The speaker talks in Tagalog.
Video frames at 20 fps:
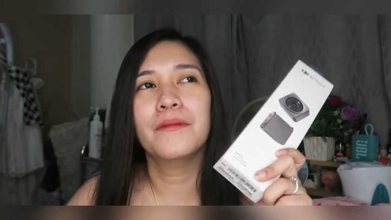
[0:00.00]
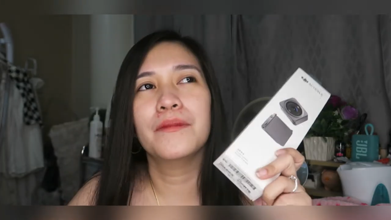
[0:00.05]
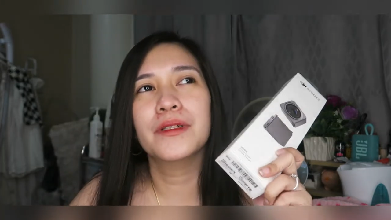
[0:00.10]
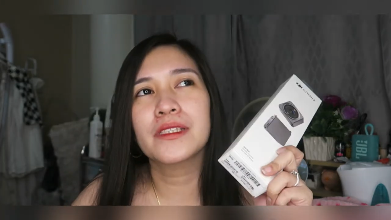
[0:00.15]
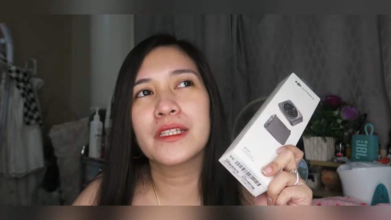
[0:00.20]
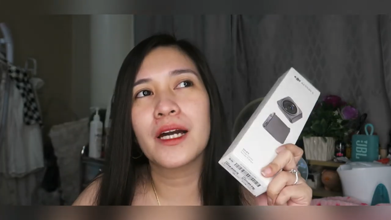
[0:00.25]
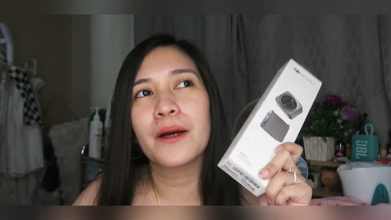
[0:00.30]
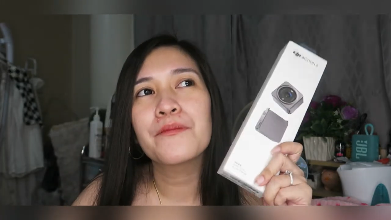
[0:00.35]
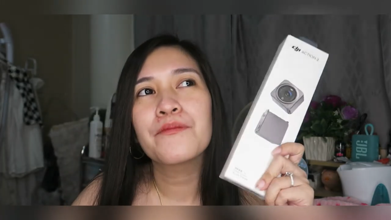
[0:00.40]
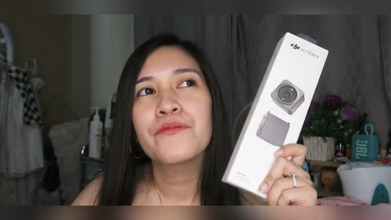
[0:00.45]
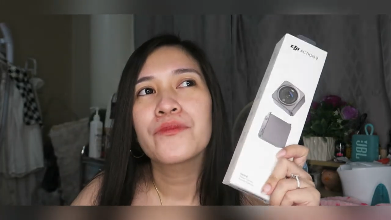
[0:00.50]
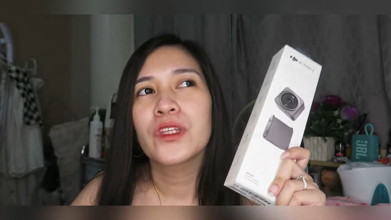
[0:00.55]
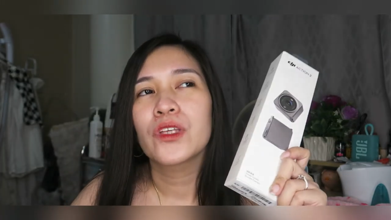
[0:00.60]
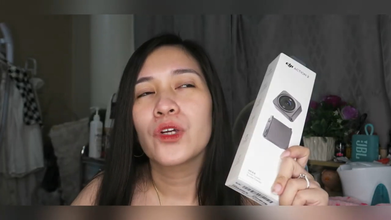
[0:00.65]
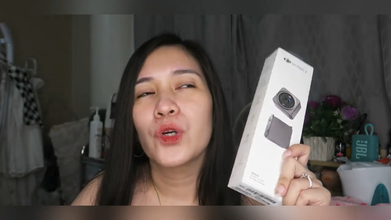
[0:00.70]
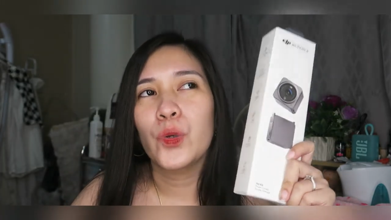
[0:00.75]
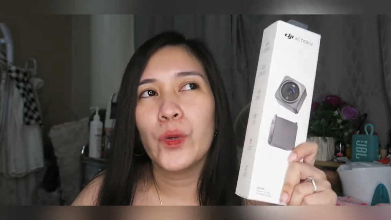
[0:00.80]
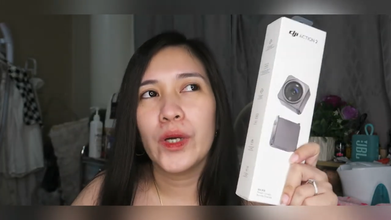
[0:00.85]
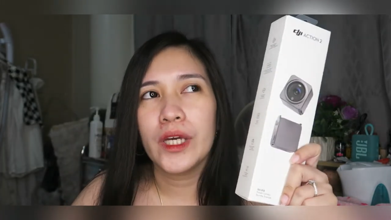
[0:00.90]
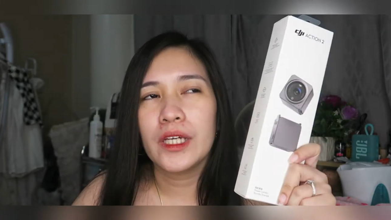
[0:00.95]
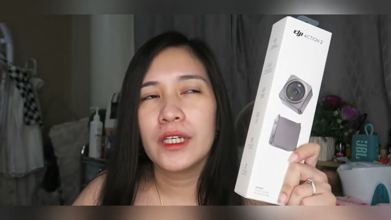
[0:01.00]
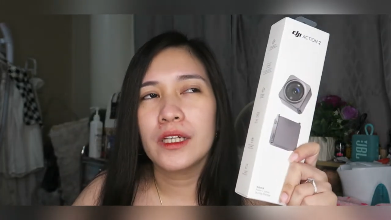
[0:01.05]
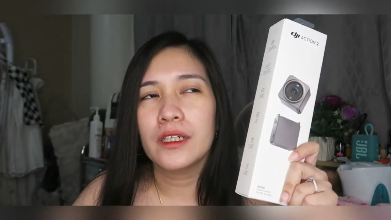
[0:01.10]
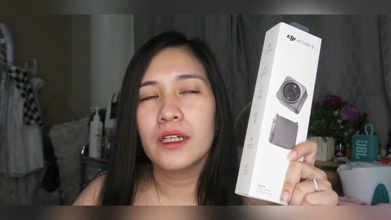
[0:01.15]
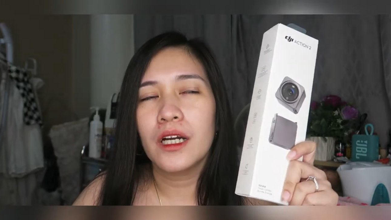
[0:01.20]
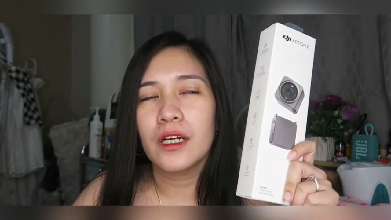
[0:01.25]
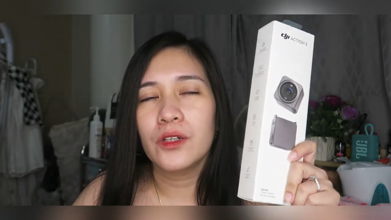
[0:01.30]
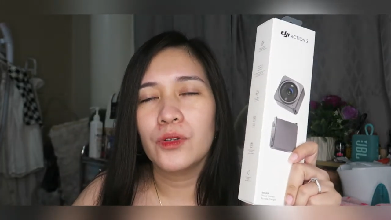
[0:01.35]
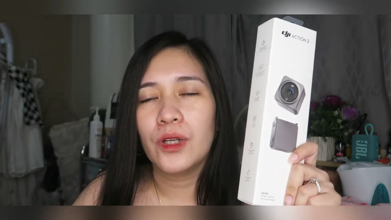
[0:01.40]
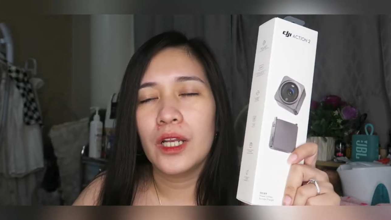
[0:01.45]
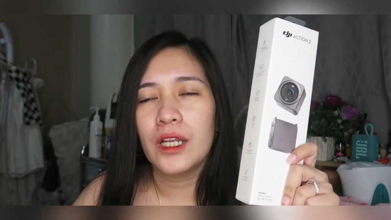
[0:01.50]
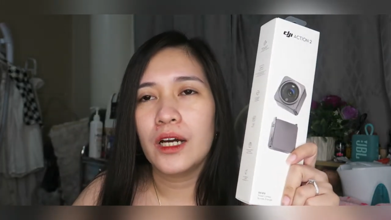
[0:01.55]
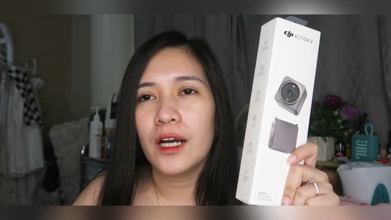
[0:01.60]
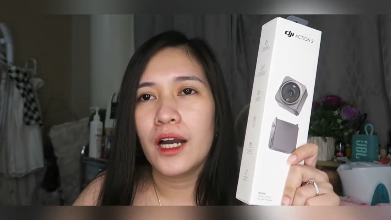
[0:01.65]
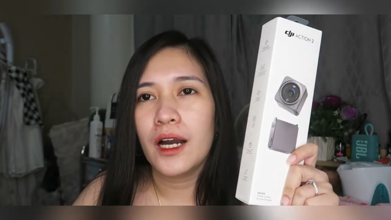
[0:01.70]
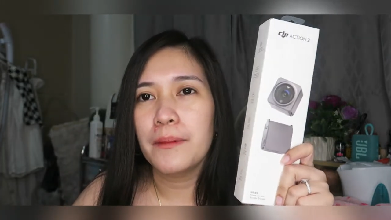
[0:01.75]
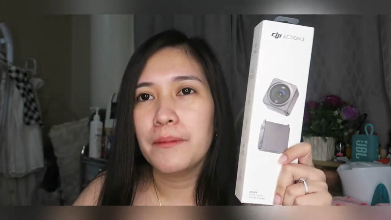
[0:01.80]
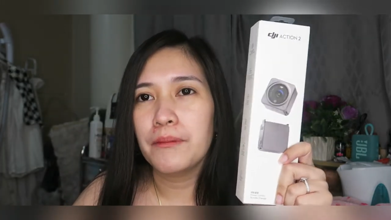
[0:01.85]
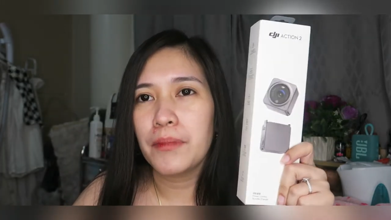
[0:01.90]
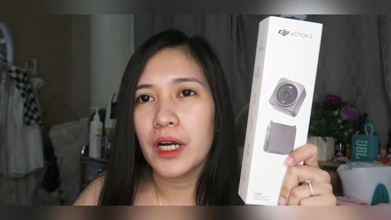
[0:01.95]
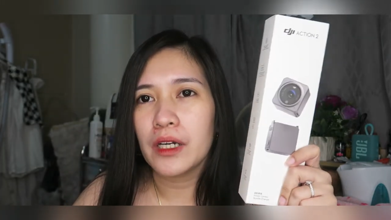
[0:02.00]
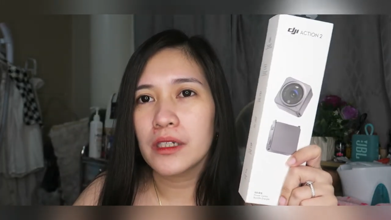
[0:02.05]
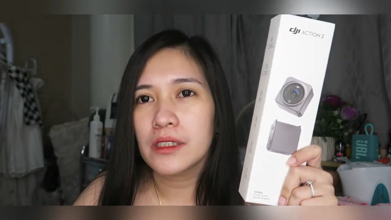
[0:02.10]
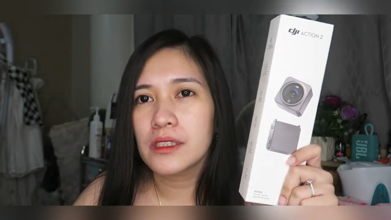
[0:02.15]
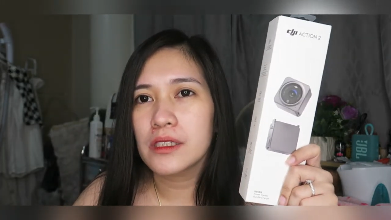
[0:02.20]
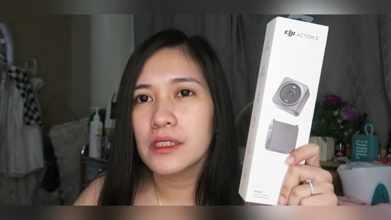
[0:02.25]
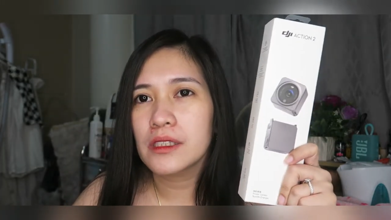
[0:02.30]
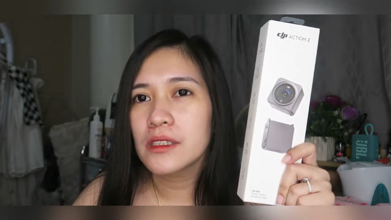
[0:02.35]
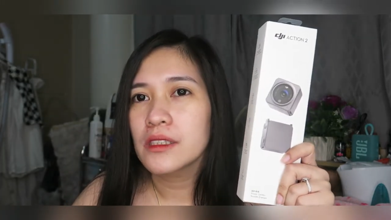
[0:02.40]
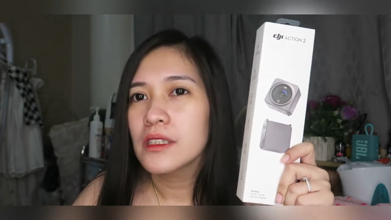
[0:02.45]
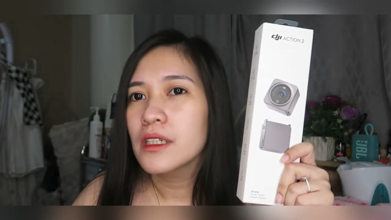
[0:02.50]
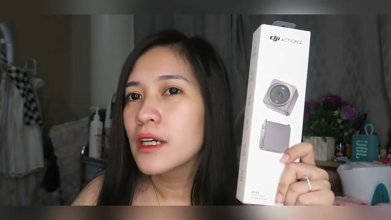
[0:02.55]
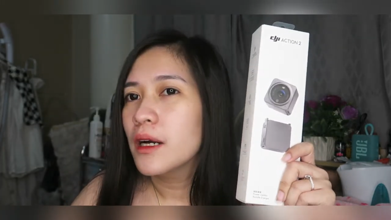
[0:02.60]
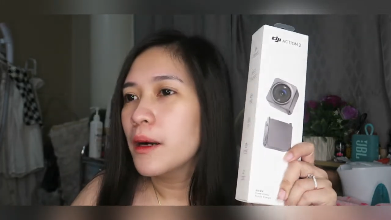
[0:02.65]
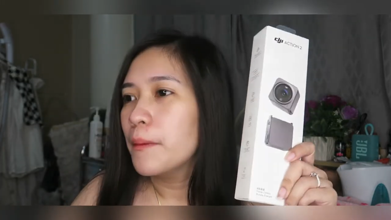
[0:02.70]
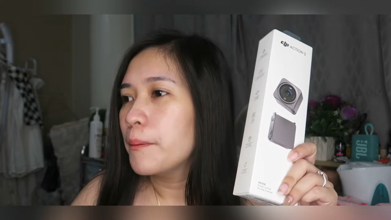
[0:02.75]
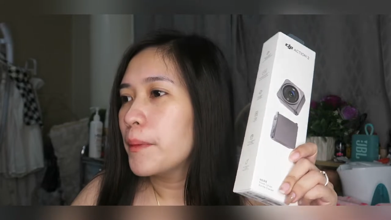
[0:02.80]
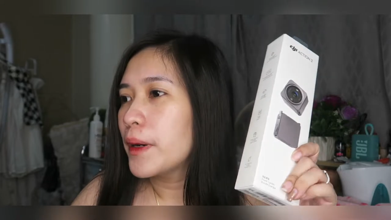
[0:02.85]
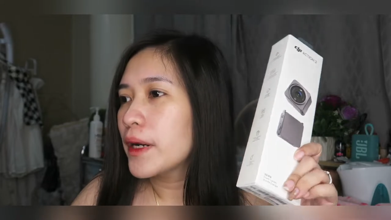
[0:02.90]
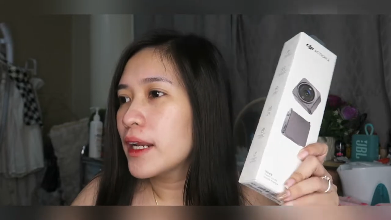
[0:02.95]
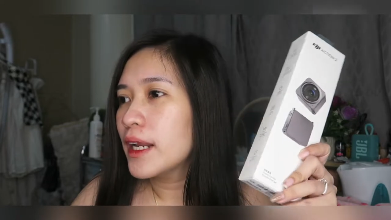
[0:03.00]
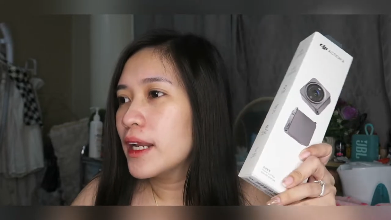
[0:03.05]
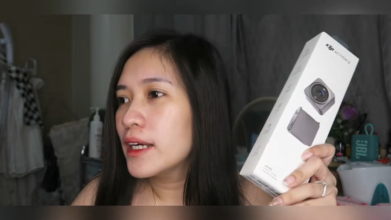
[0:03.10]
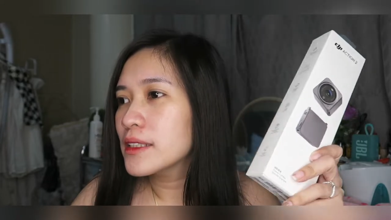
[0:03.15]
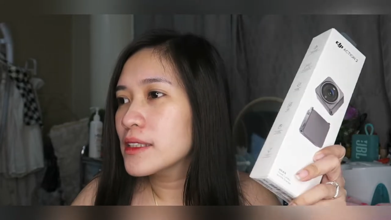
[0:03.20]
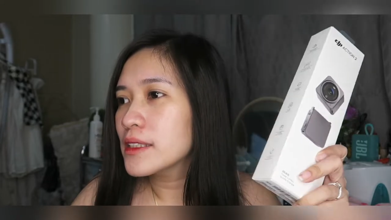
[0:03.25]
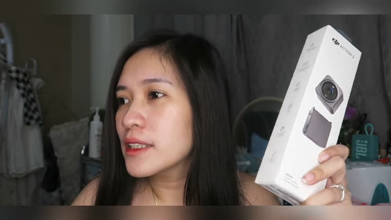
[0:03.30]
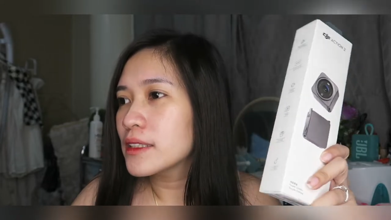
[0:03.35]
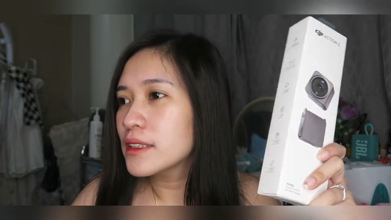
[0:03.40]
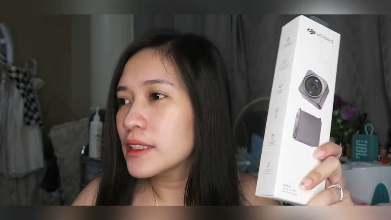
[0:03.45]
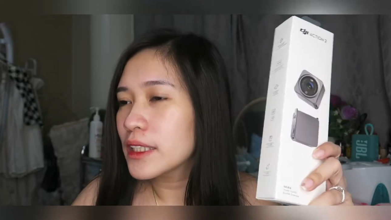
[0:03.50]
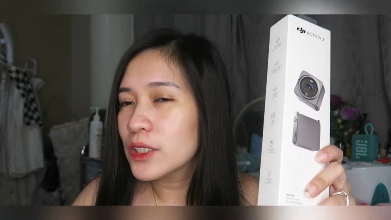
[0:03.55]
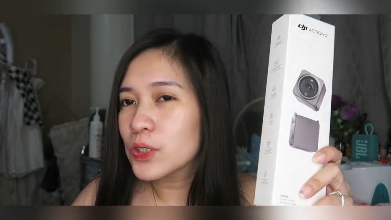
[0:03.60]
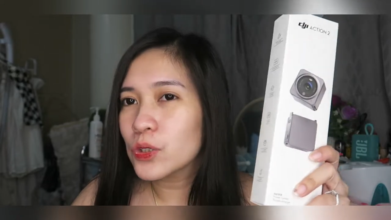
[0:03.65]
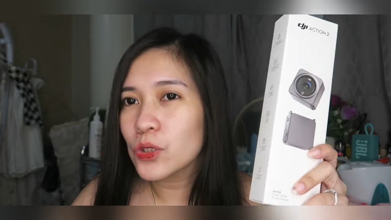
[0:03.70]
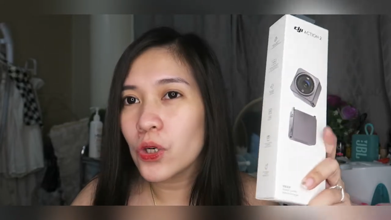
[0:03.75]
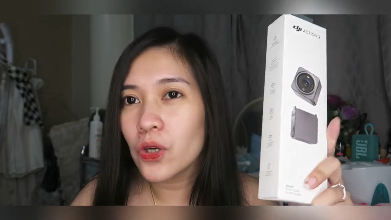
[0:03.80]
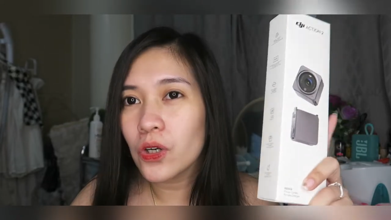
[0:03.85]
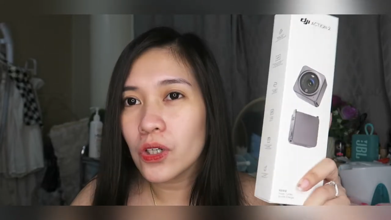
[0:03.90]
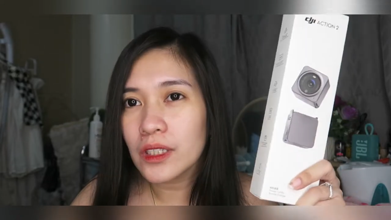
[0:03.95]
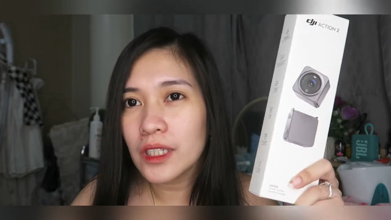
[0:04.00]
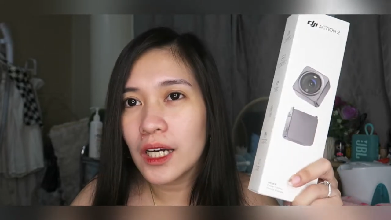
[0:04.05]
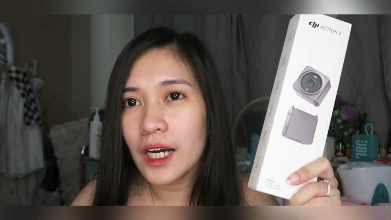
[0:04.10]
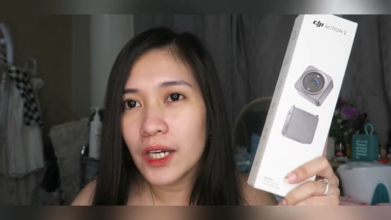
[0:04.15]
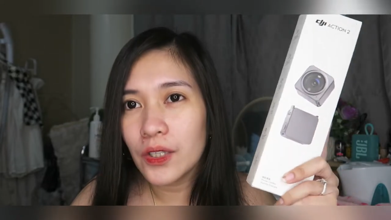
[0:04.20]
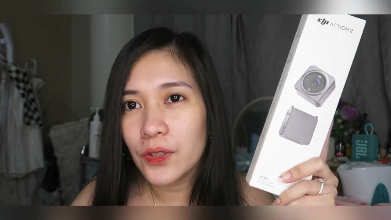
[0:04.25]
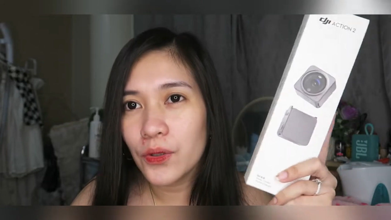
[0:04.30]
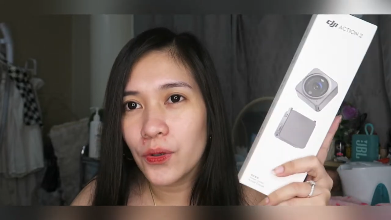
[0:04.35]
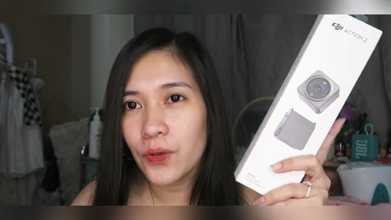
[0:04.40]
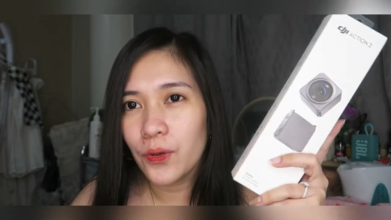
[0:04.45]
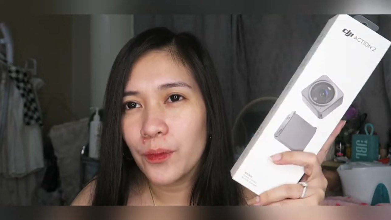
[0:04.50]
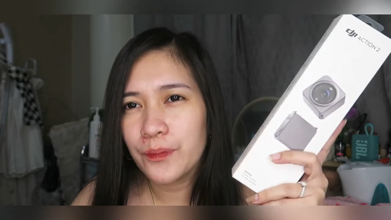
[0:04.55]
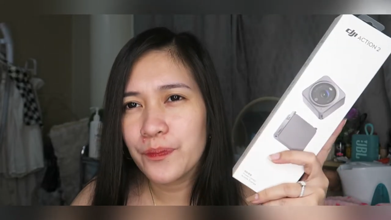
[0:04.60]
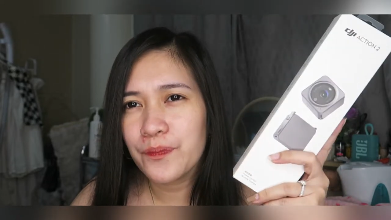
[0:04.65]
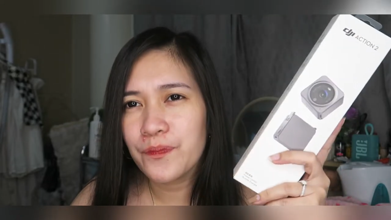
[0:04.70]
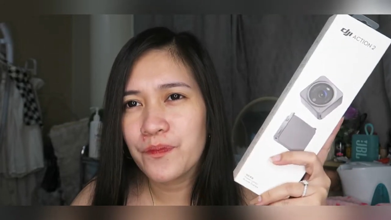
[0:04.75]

Basta, quick, ano lang, unbox. Para lang sa TikTok na ano,